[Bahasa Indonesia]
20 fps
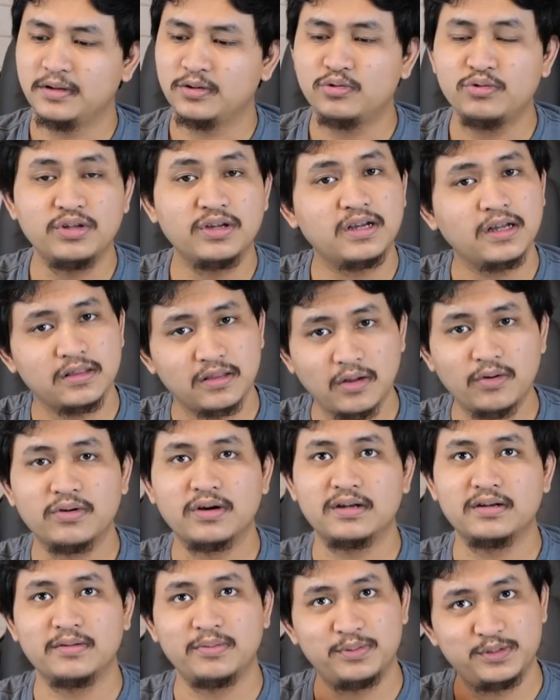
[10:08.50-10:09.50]
Itu diket tau
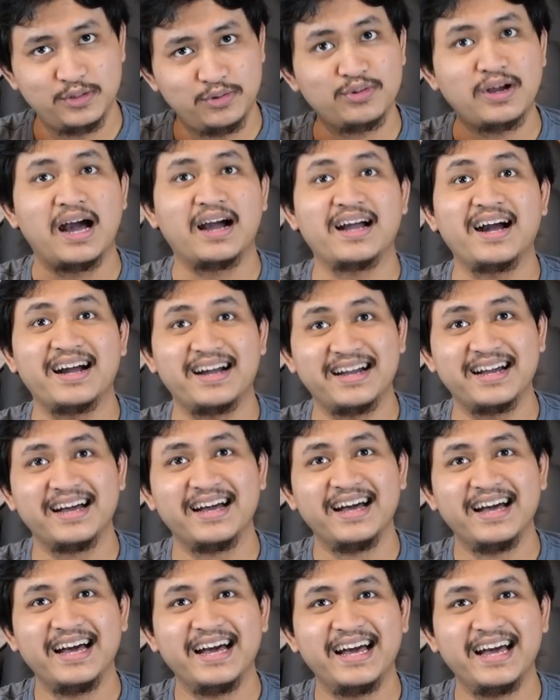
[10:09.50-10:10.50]
kan habis itu ngakak.
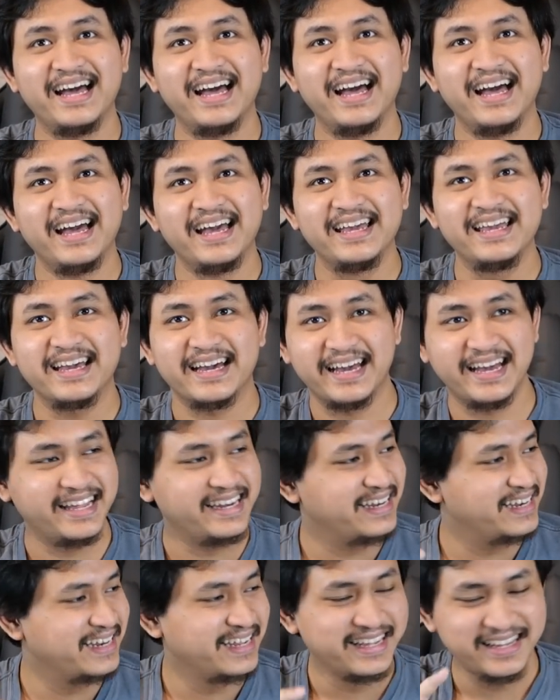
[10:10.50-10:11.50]
ya,
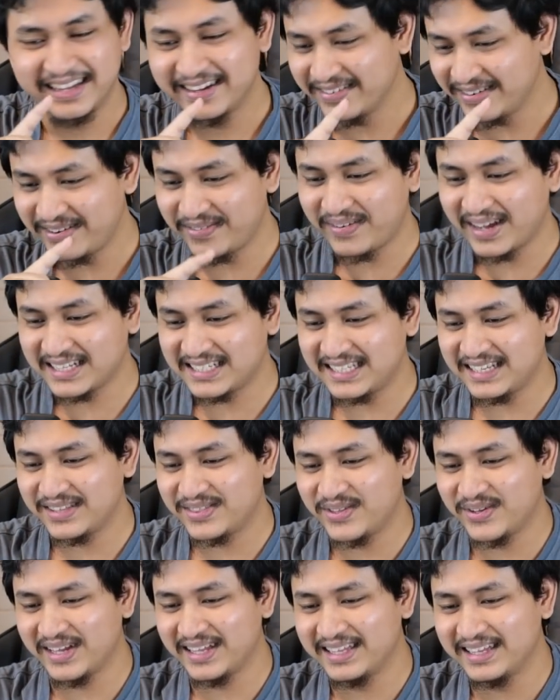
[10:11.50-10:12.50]
udah
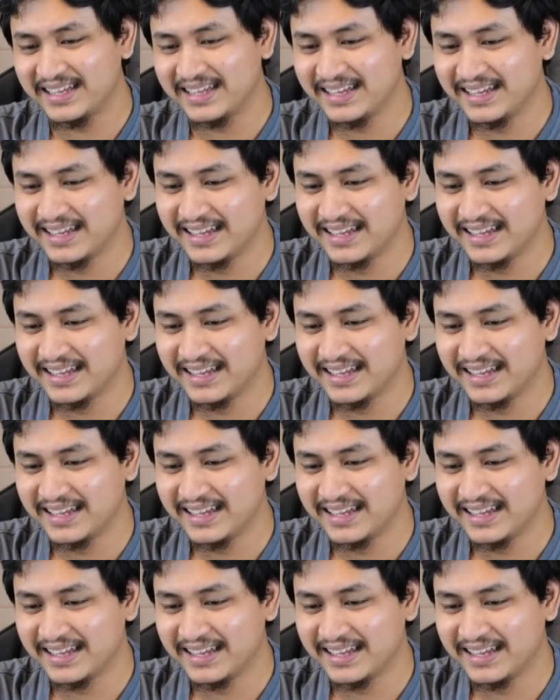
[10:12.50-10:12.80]
pasti itu.